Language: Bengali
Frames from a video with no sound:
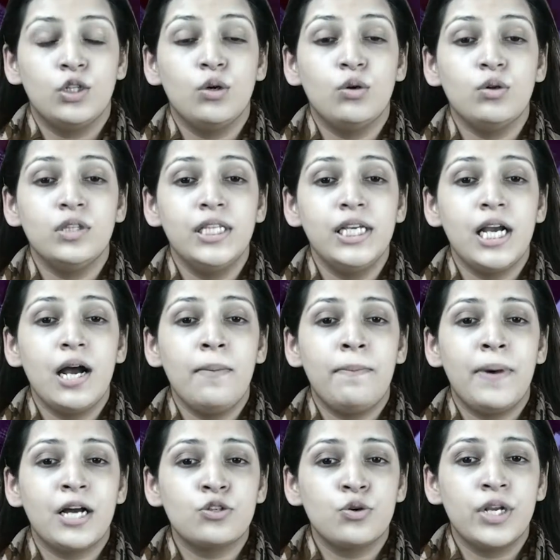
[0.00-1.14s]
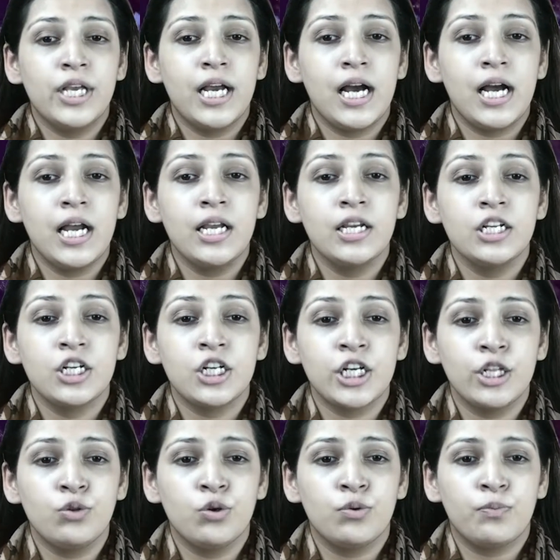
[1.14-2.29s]
দৌলতদিয়া পাটুরিয়ায়
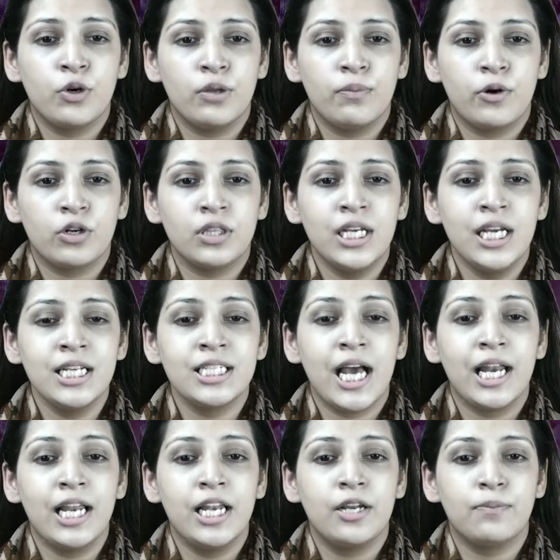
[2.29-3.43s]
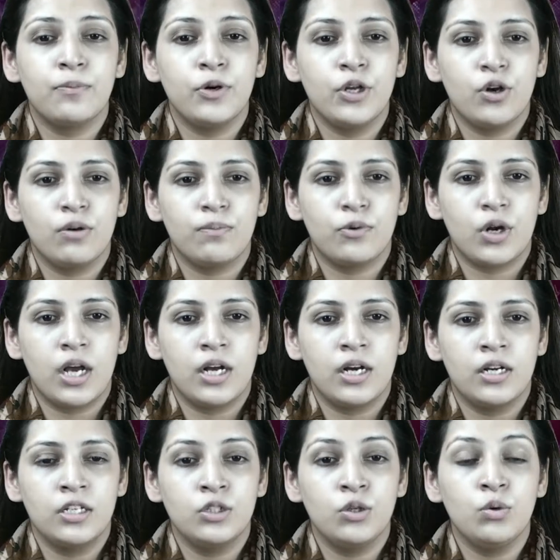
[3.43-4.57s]
সেতুর পরিবর্তে টানেলের পরিকল্পনা
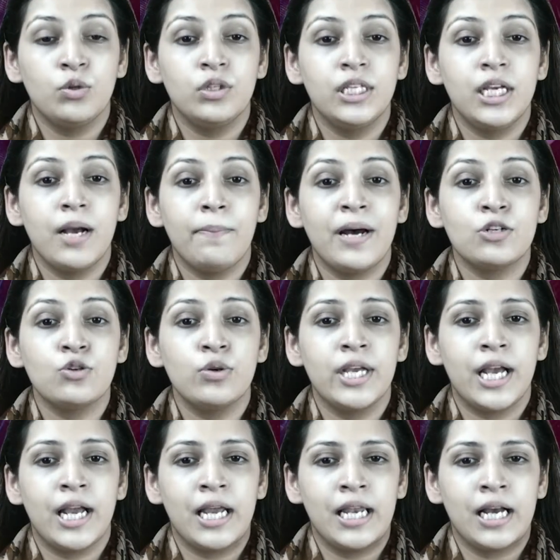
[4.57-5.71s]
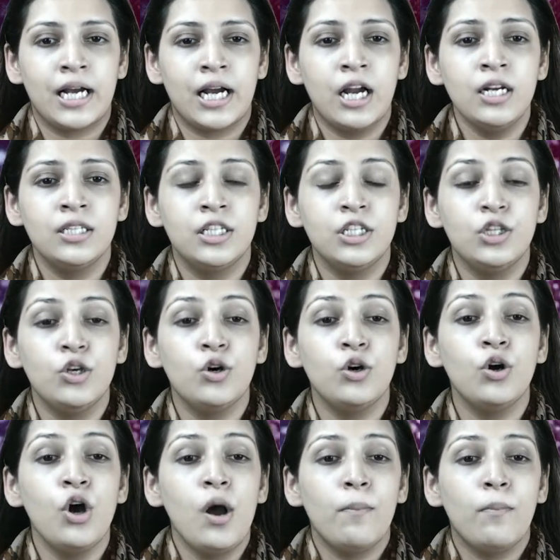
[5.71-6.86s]
দৌলতদিয়া পাটুরিয়া এলাকার দ্বিতীয়
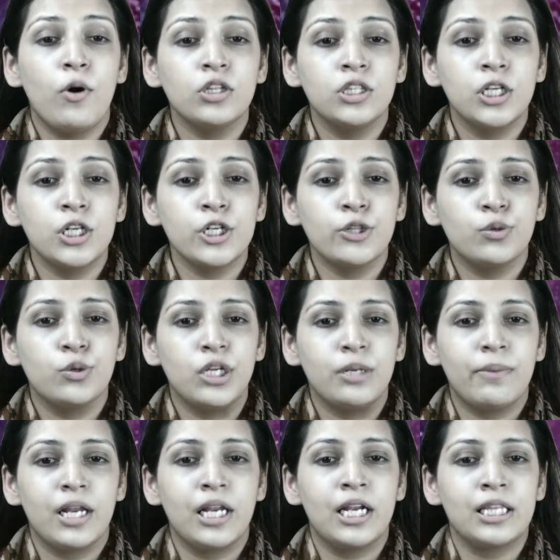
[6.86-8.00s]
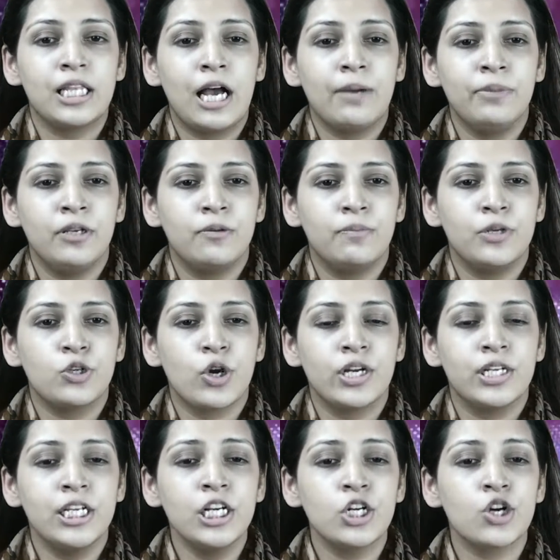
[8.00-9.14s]
পদ্মা সেতু নির্মাণের দাবি
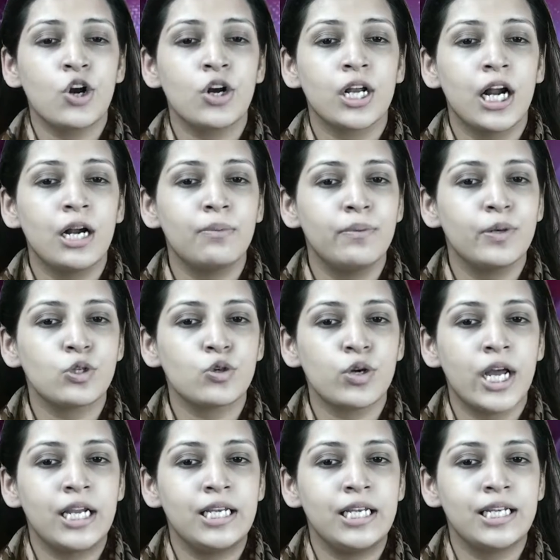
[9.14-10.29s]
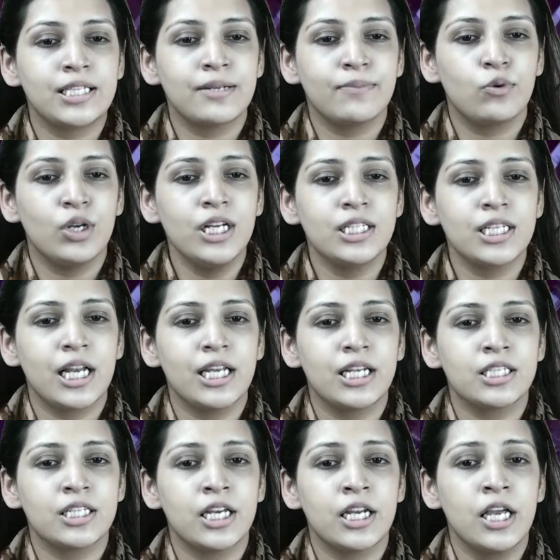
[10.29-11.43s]
বিষয়টি সরকার বিবেচনায় নিয়েছে বলে
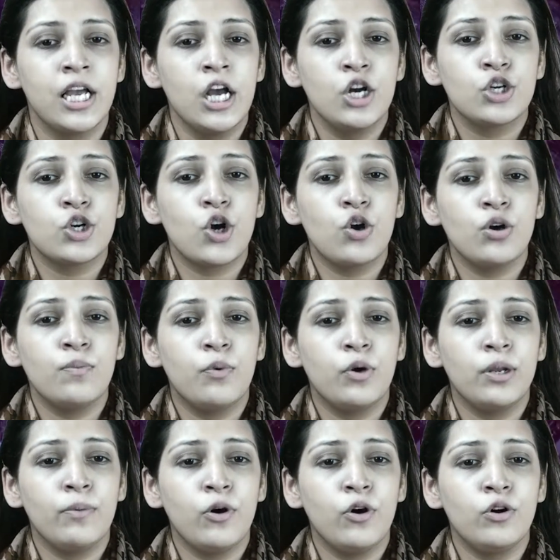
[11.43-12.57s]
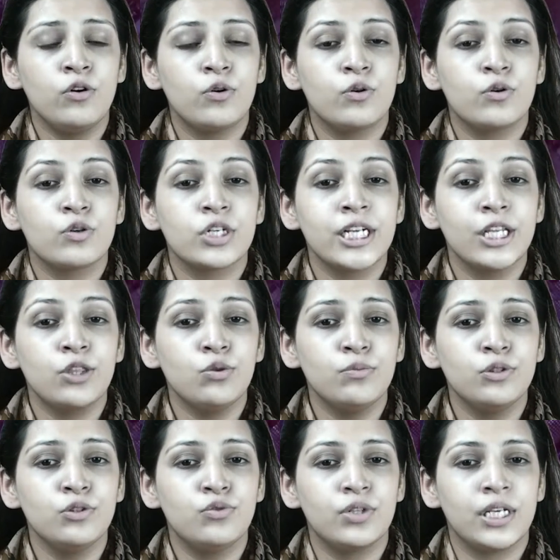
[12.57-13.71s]
জানিয়েছেন সড়ক পরিবহন ও সেতু
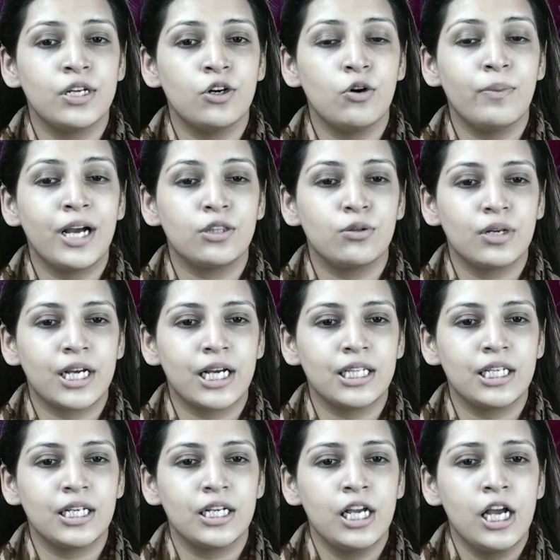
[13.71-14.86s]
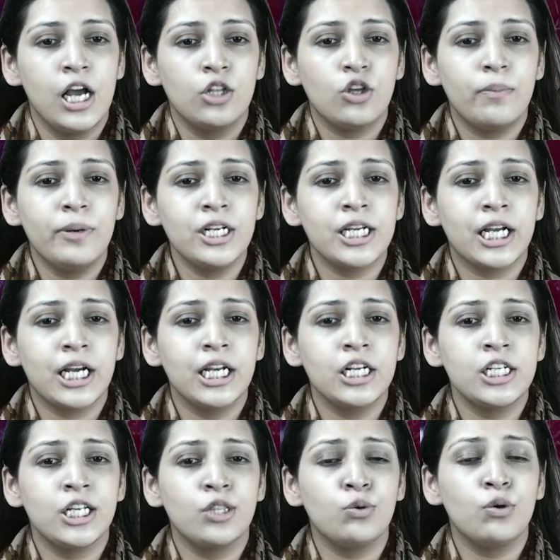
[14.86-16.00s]
মন্ত্রী ওবায়দুল কাদের তবে সেখানে
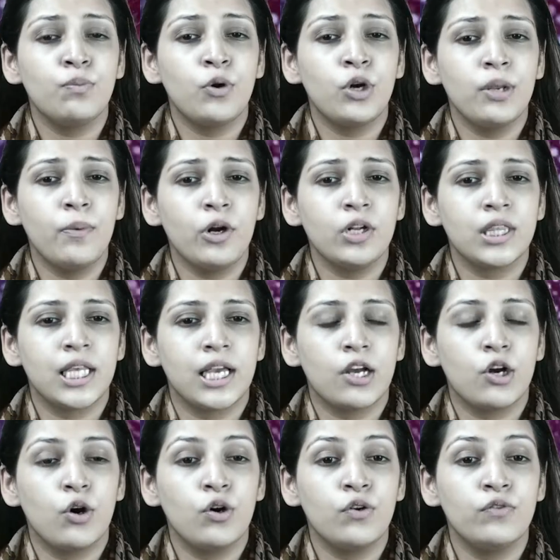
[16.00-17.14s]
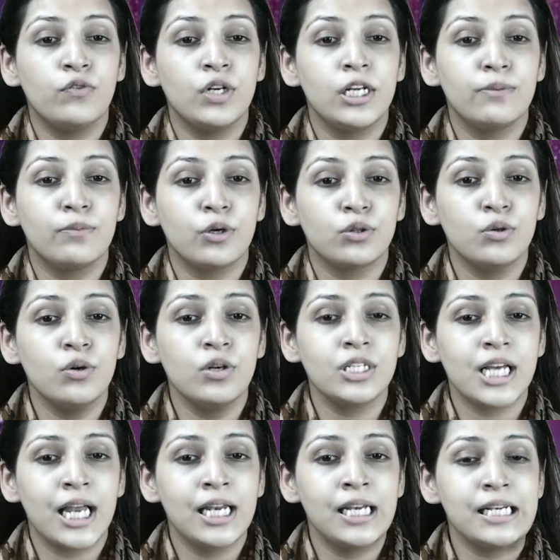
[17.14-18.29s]
সেতুর পরিবর্তে কর্ণফুলির মতো
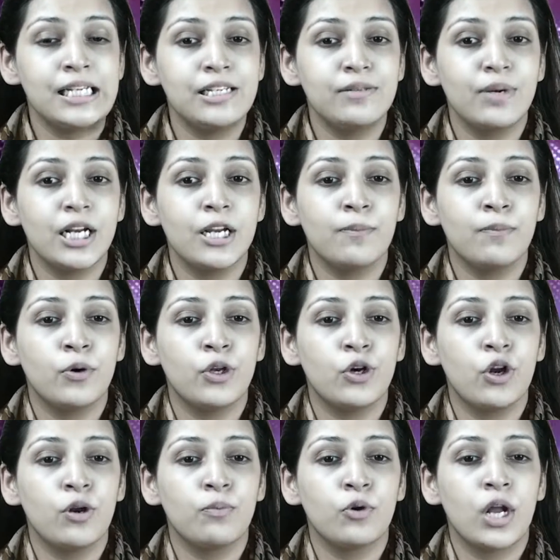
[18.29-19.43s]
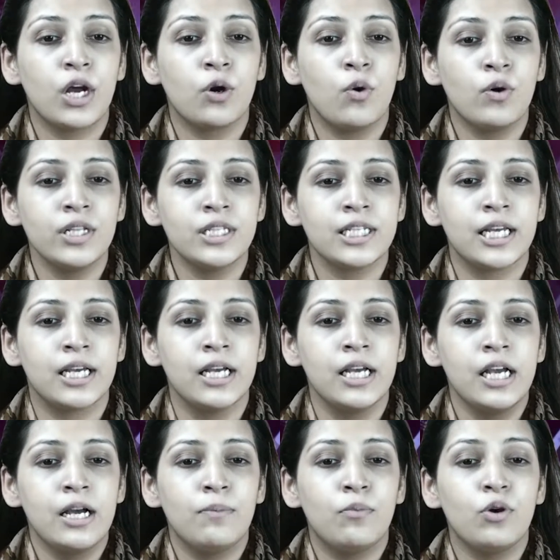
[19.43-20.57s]
টানেল নির্মাণের পরিকল্পনা করেছে
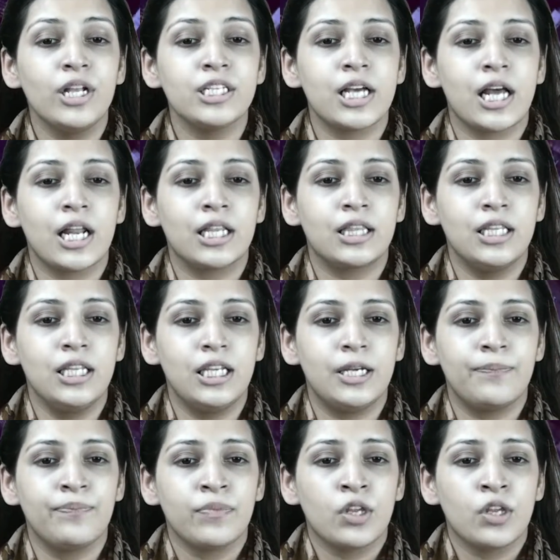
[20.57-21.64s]
বলে জানান তিনি